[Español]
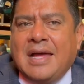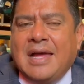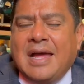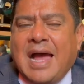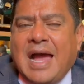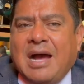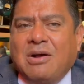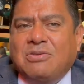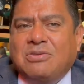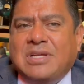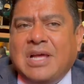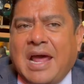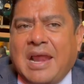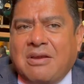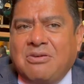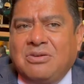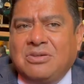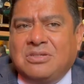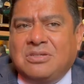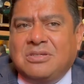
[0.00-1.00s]
a
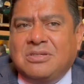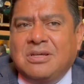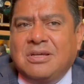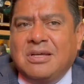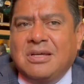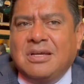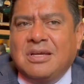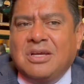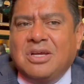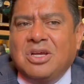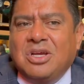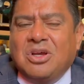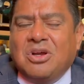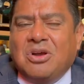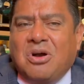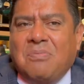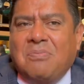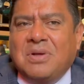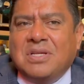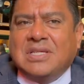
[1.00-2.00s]
usarnos
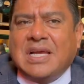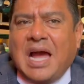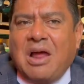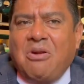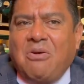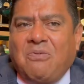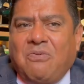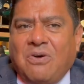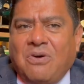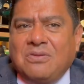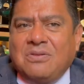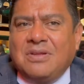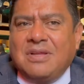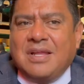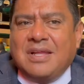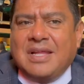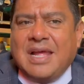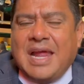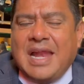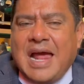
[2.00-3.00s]
como escalofón
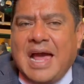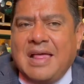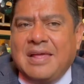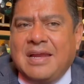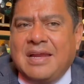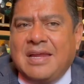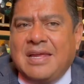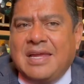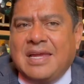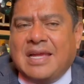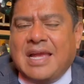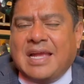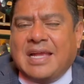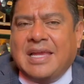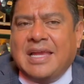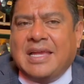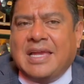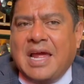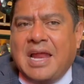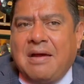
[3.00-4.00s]
de nadie y que
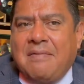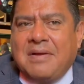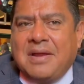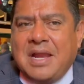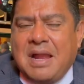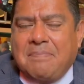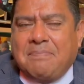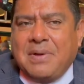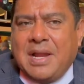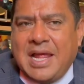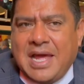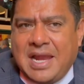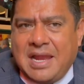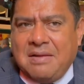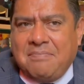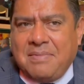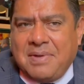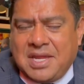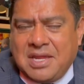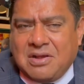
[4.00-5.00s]
quien quiera venir a pelear
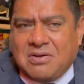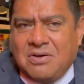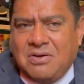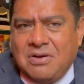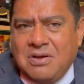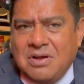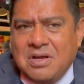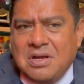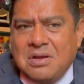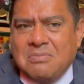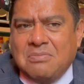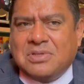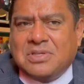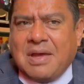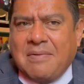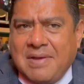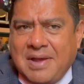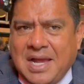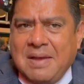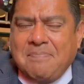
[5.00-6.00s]
en México, pues
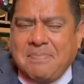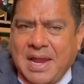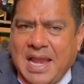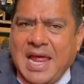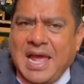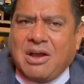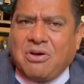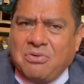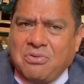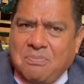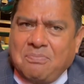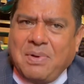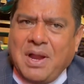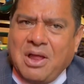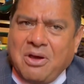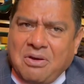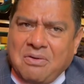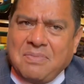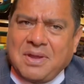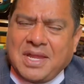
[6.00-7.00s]
que venga y pelee con un
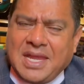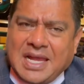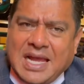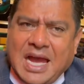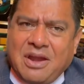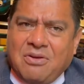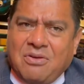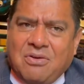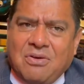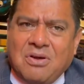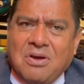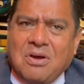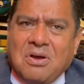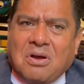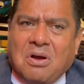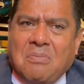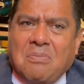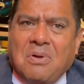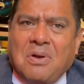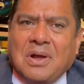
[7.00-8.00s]
peleador mexicano,
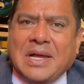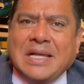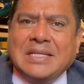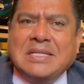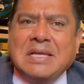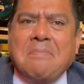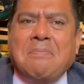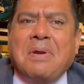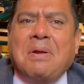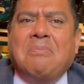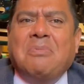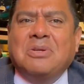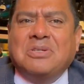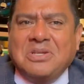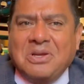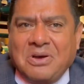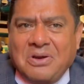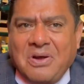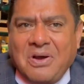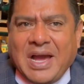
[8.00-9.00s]
como lo que siempre hemos
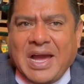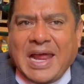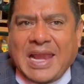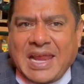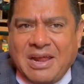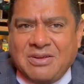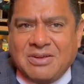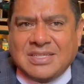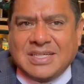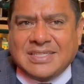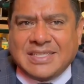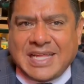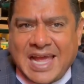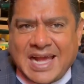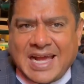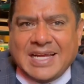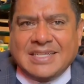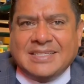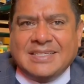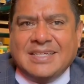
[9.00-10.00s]
sido, ¿no? Guerreros
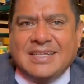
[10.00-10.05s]
aztecas.